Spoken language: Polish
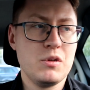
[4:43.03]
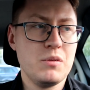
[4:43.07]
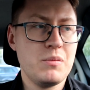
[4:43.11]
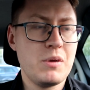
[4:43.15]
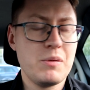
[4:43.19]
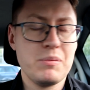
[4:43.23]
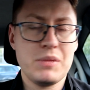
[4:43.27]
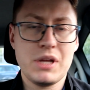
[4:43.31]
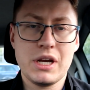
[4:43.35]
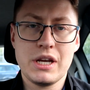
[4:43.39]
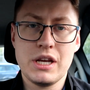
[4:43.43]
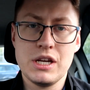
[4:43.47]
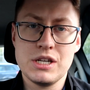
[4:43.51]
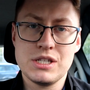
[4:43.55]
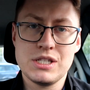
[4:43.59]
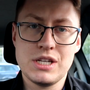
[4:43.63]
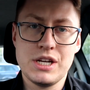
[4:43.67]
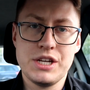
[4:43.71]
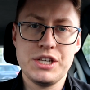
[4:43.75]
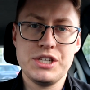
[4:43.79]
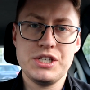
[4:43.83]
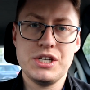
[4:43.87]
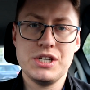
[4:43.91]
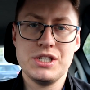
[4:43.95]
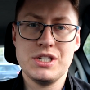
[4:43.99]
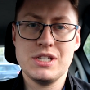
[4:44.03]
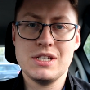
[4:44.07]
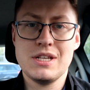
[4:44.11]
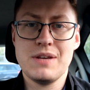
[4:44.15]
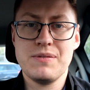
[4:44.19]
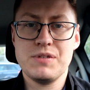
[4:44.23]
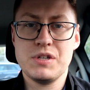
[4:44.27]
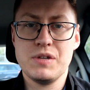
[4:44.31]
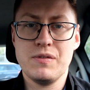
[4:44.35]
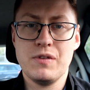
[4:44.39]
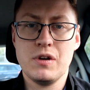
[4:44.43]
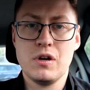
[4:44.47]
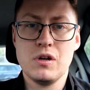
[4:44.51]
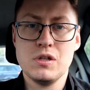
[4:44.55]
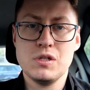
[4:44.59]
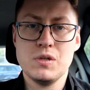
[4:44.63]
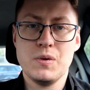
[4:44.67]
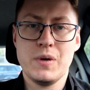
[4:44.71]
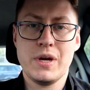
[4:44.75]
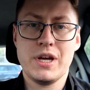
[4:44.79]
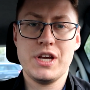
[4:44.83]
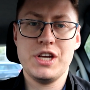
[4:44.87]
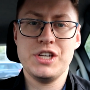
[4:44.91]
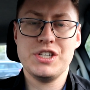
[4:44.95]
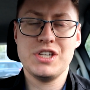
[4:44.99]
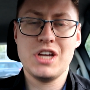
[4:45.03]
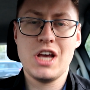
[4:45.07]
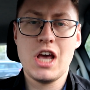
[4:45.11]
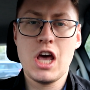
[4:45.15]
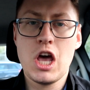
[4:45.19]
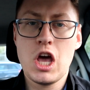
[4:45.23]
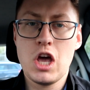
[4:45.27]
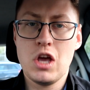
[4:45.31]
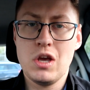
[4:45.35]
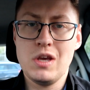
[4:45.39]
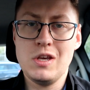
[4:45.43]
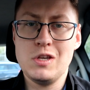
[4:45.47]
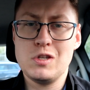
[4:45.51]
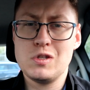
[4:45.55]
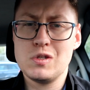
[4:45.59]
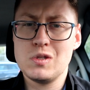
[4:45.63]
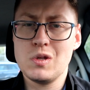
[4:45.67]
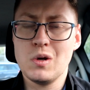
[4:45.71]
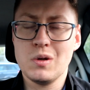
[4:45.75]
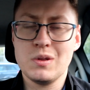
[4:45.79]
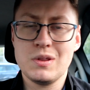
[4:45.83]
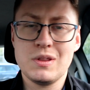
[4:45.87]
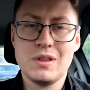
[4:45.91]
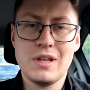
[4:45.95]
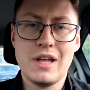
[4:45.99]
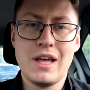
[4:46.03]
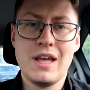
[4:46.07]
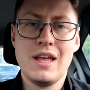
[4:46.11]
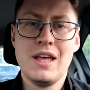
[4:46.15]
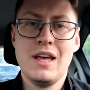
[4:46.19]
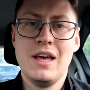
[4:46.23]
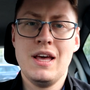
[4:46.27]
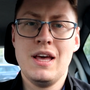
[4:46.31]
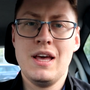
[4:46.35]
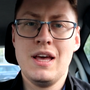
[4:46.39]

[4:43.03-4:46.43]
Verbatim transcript: to mam takie szczęście, że zawsze wychodzą jakieś istotne